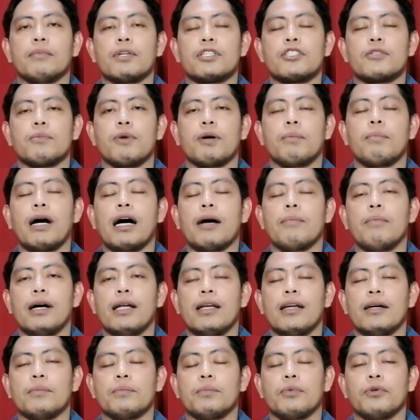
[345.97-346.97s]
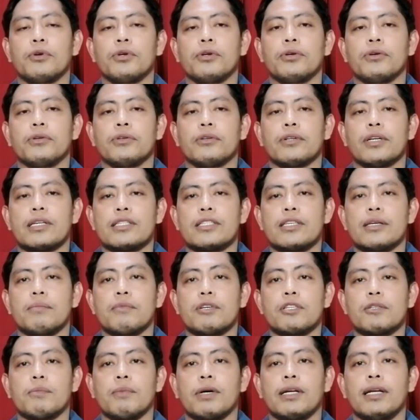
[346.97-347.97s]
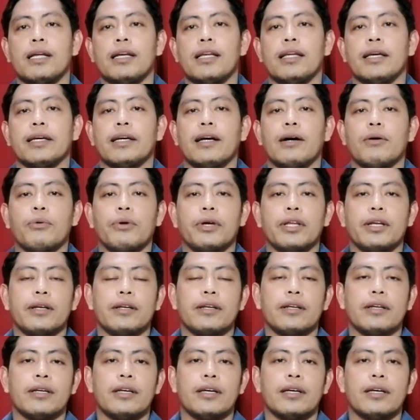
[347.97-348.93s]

mas mababa lang po yun kasi mas madali gawin